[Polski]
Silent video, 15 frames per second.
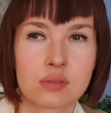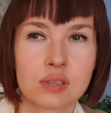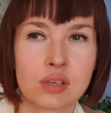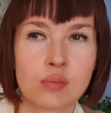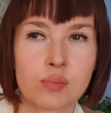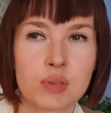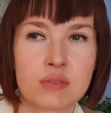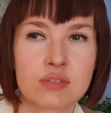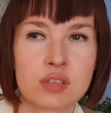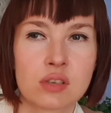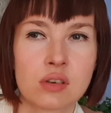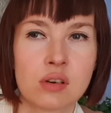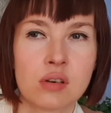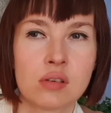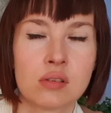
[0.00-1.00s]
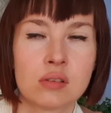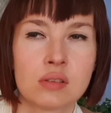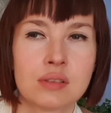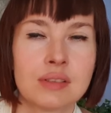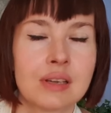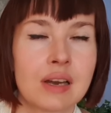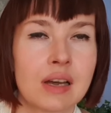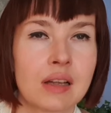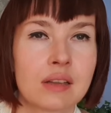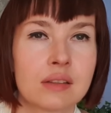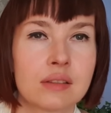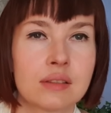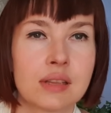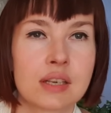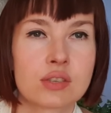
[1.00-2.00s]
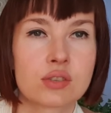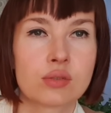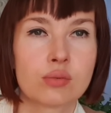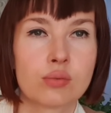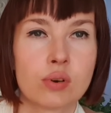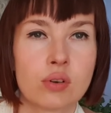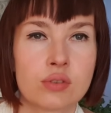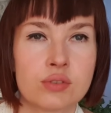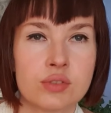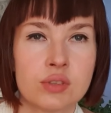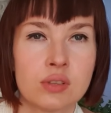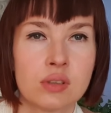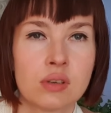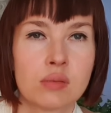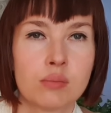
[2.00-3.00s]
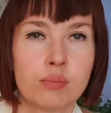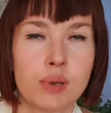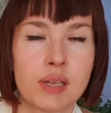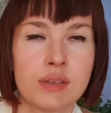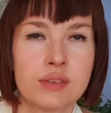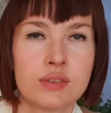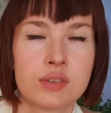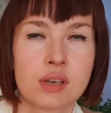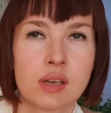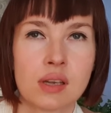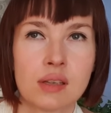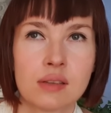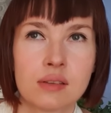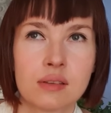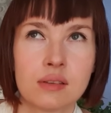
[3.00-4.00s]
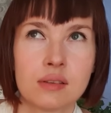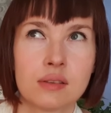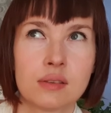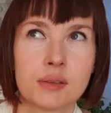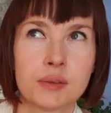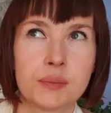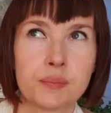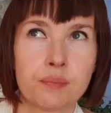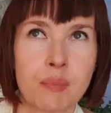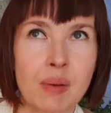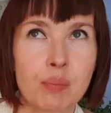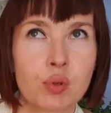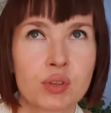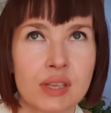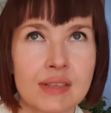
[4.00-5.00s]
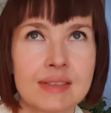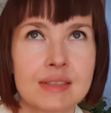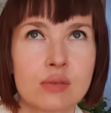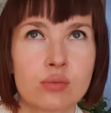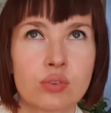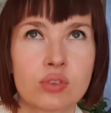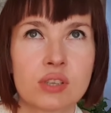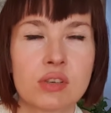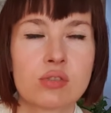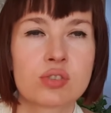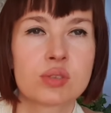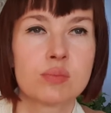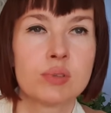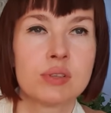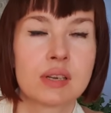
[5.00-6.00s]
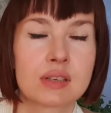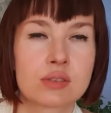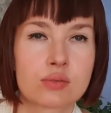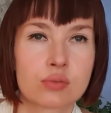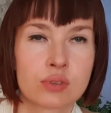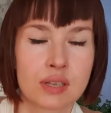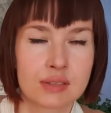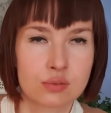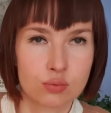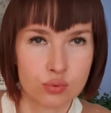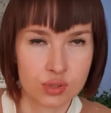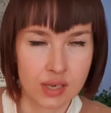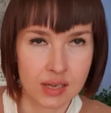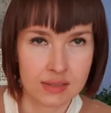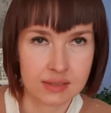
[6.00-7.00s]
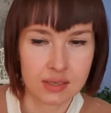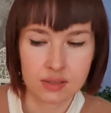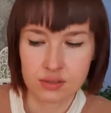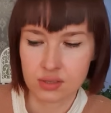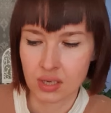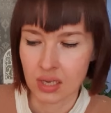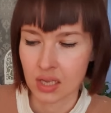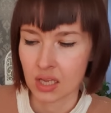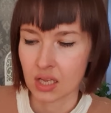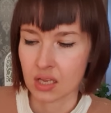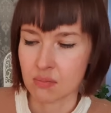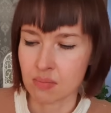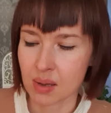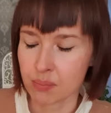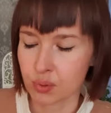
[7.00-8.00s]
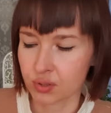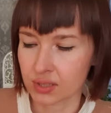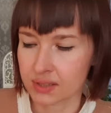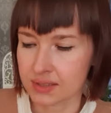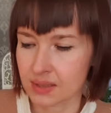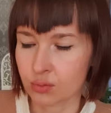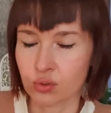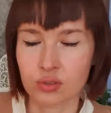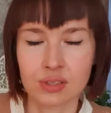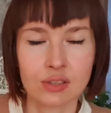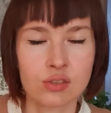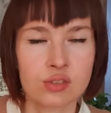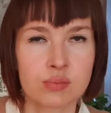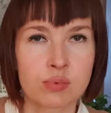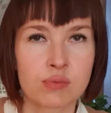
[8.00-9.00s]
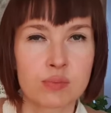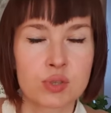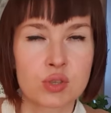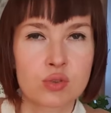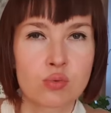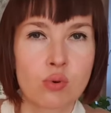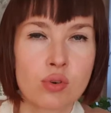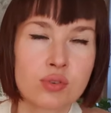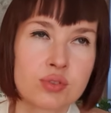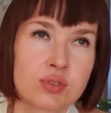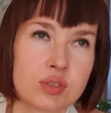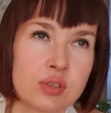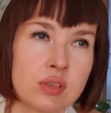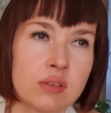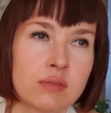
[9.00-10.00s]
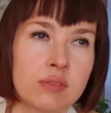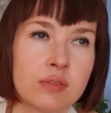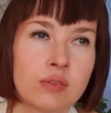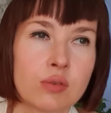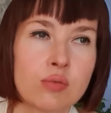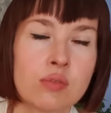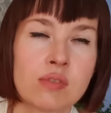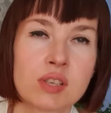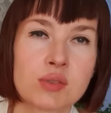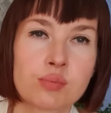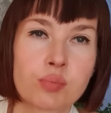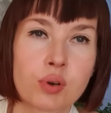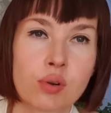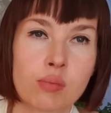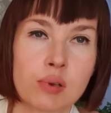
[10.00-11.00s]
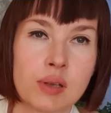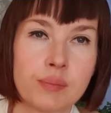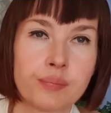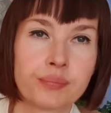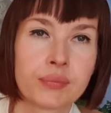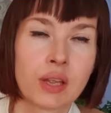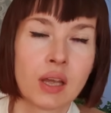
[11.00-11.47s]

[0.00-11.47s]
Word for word: tego pierwszego dnia naszych urodzin, będzie, ma potencjał do tego, żeby nas, nas uszkadzać i ma potencjał do tego, żeby w przyszłości wywoływać problem.